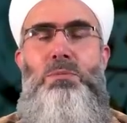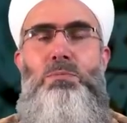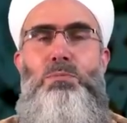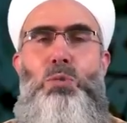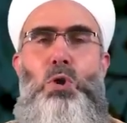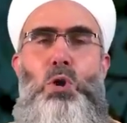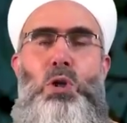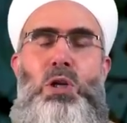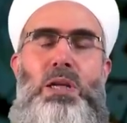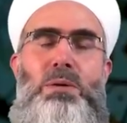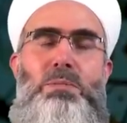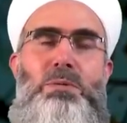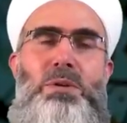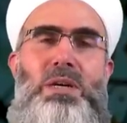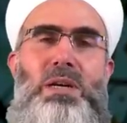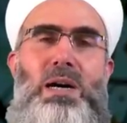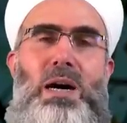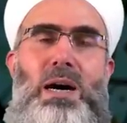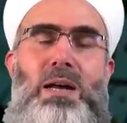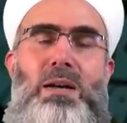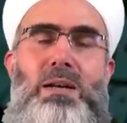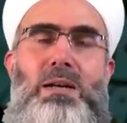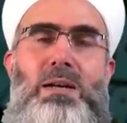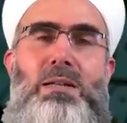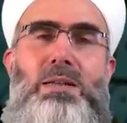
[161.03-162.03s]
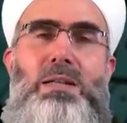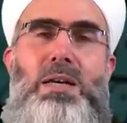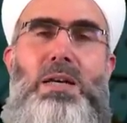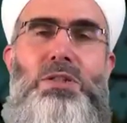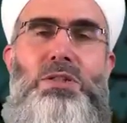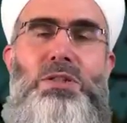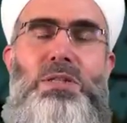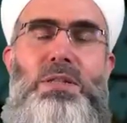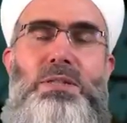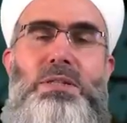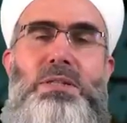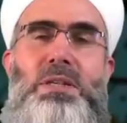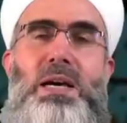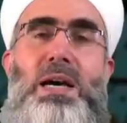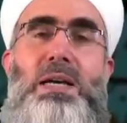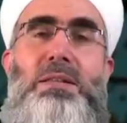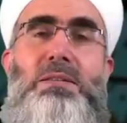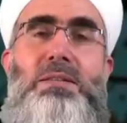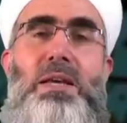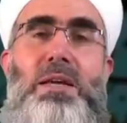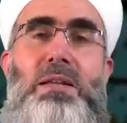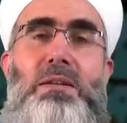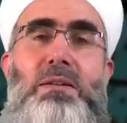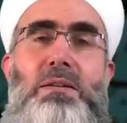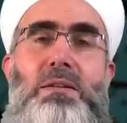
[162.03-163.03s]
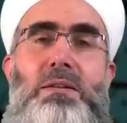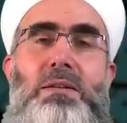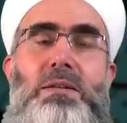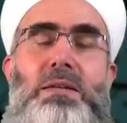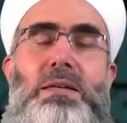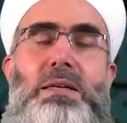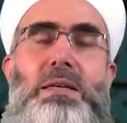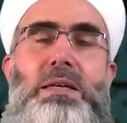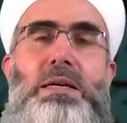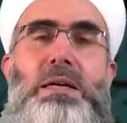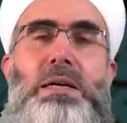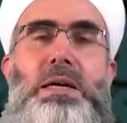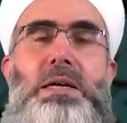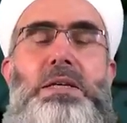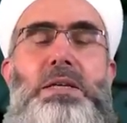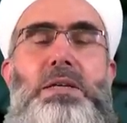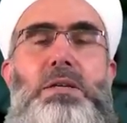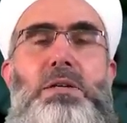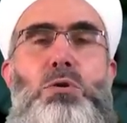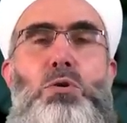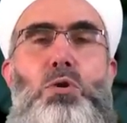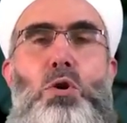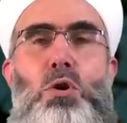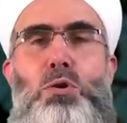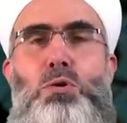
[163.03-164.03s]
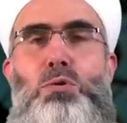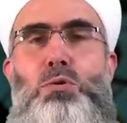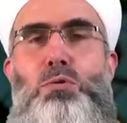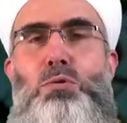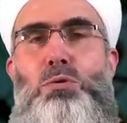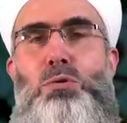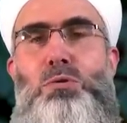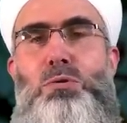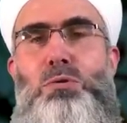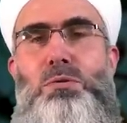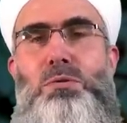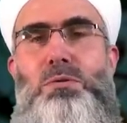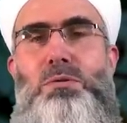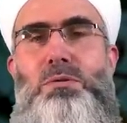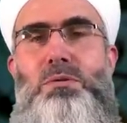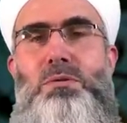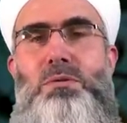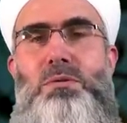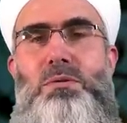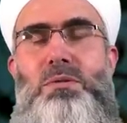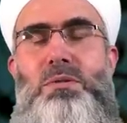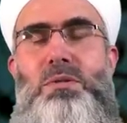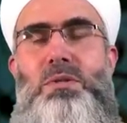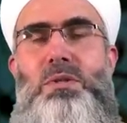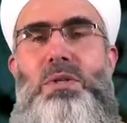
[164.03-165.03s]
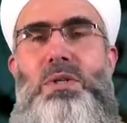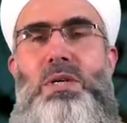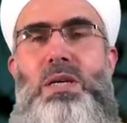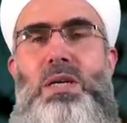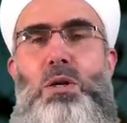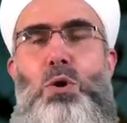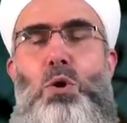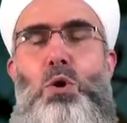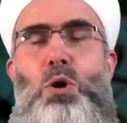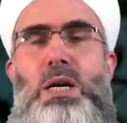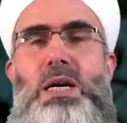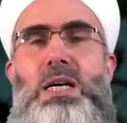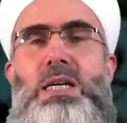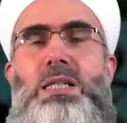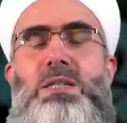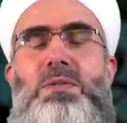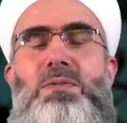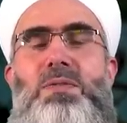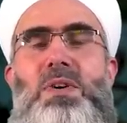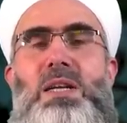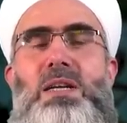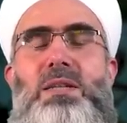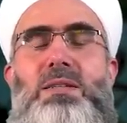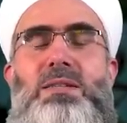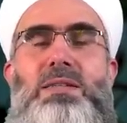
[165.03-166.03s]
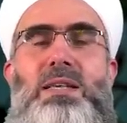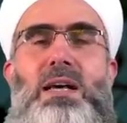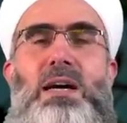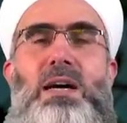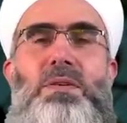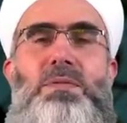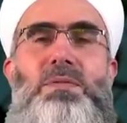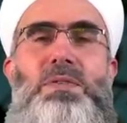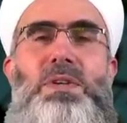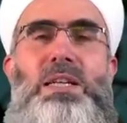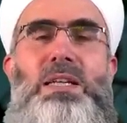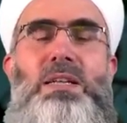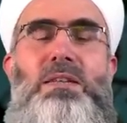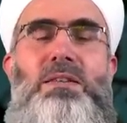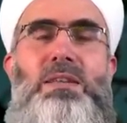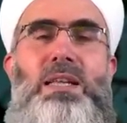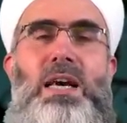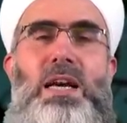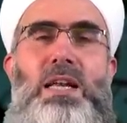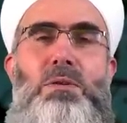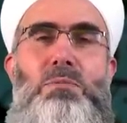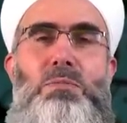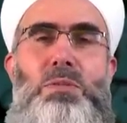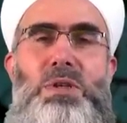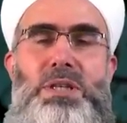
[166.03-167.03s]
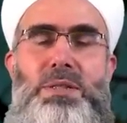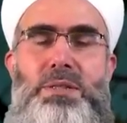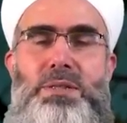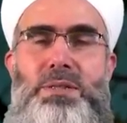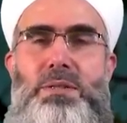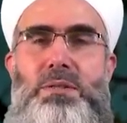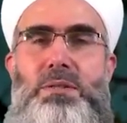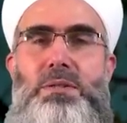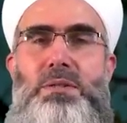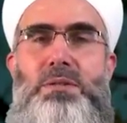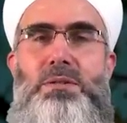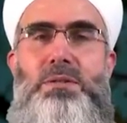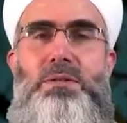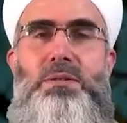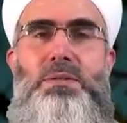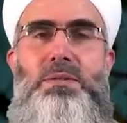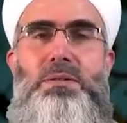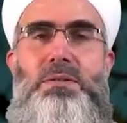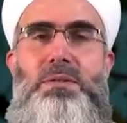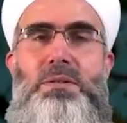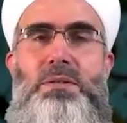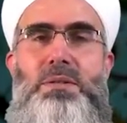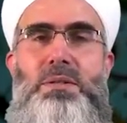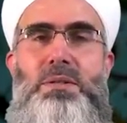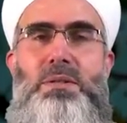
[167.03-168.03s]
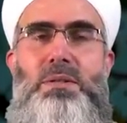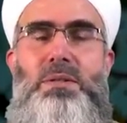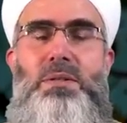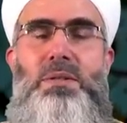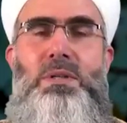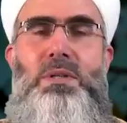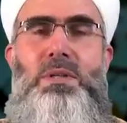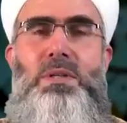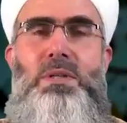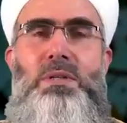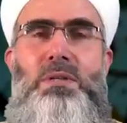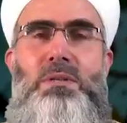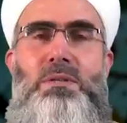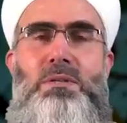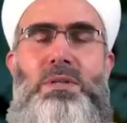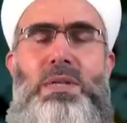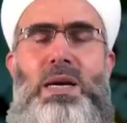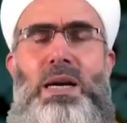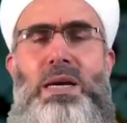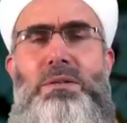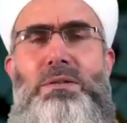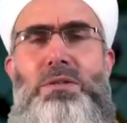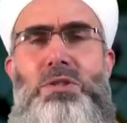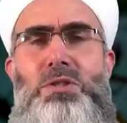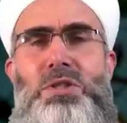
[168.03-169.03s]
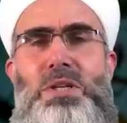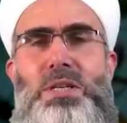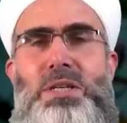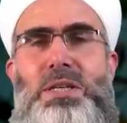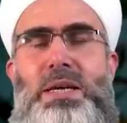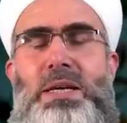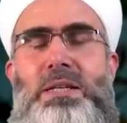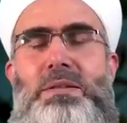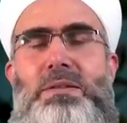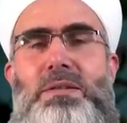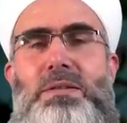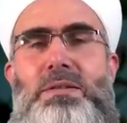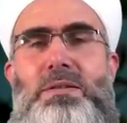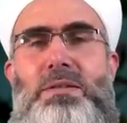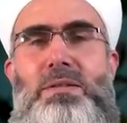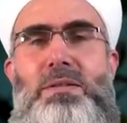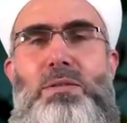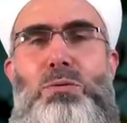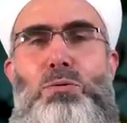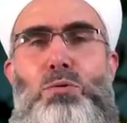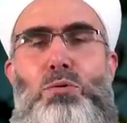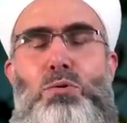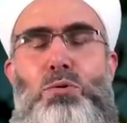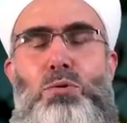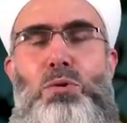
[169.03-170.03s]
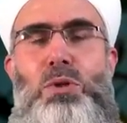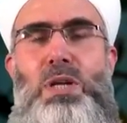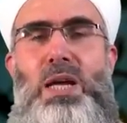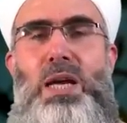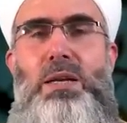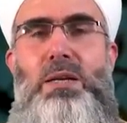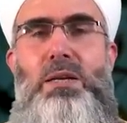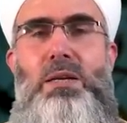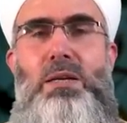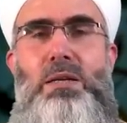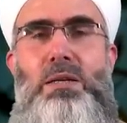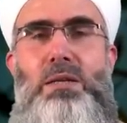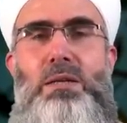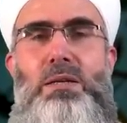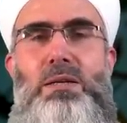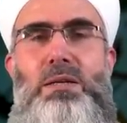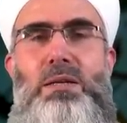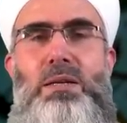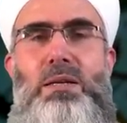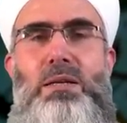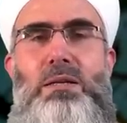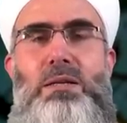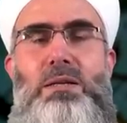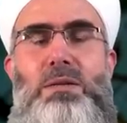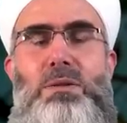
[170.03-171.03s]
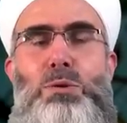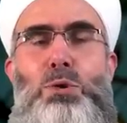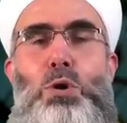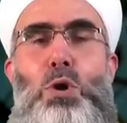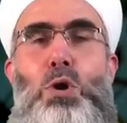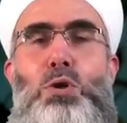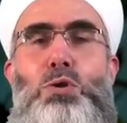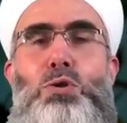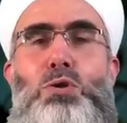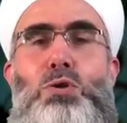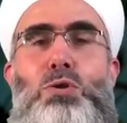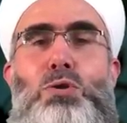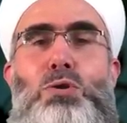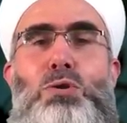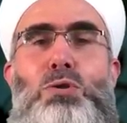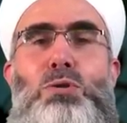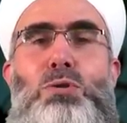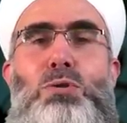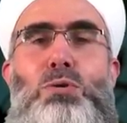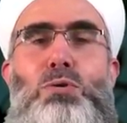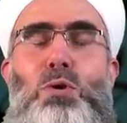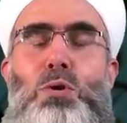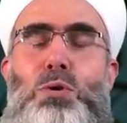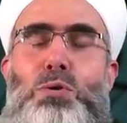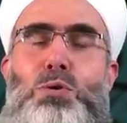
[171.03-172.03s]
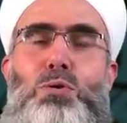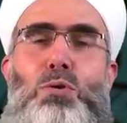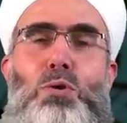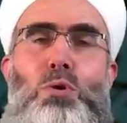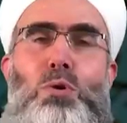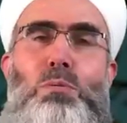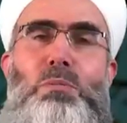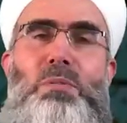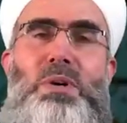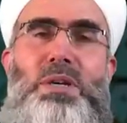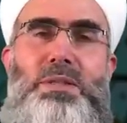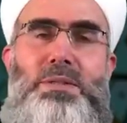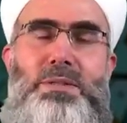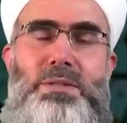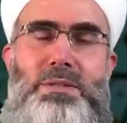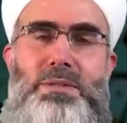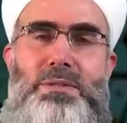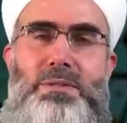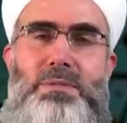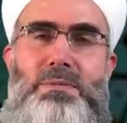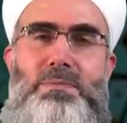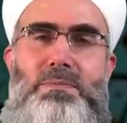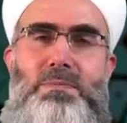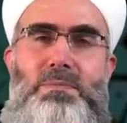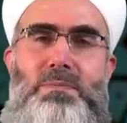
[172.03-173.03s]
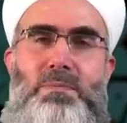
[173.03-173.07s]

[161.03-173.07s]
Böyle bir arkadaşta zaten hayır yoktur. O esfeli safilinden birisidir. Sadece kendisini düşünen dost dost olmaz.